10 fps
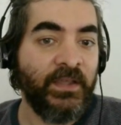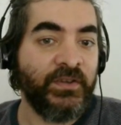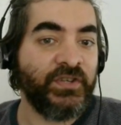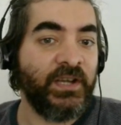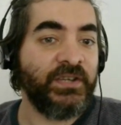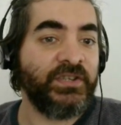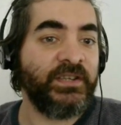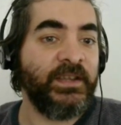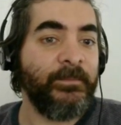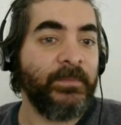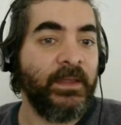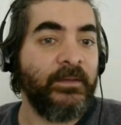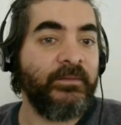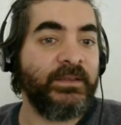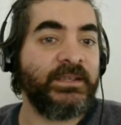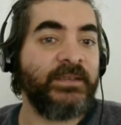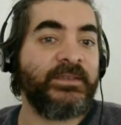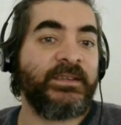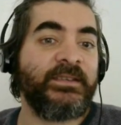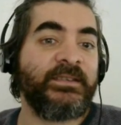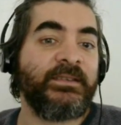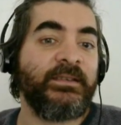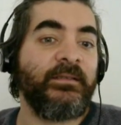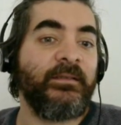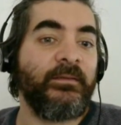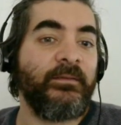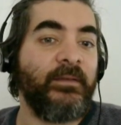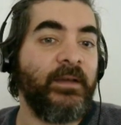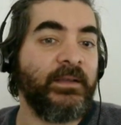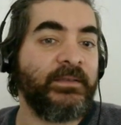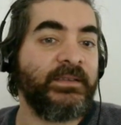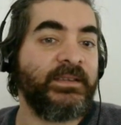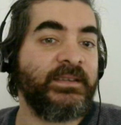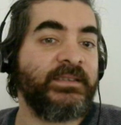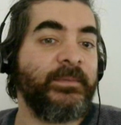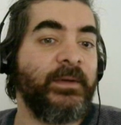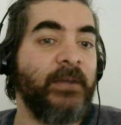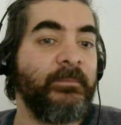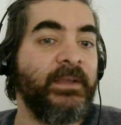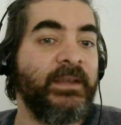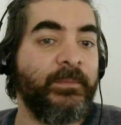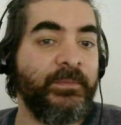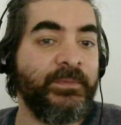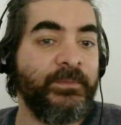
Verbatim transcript: Şah 7, Vezir F8 ve At G8 gibi hamleler yapıp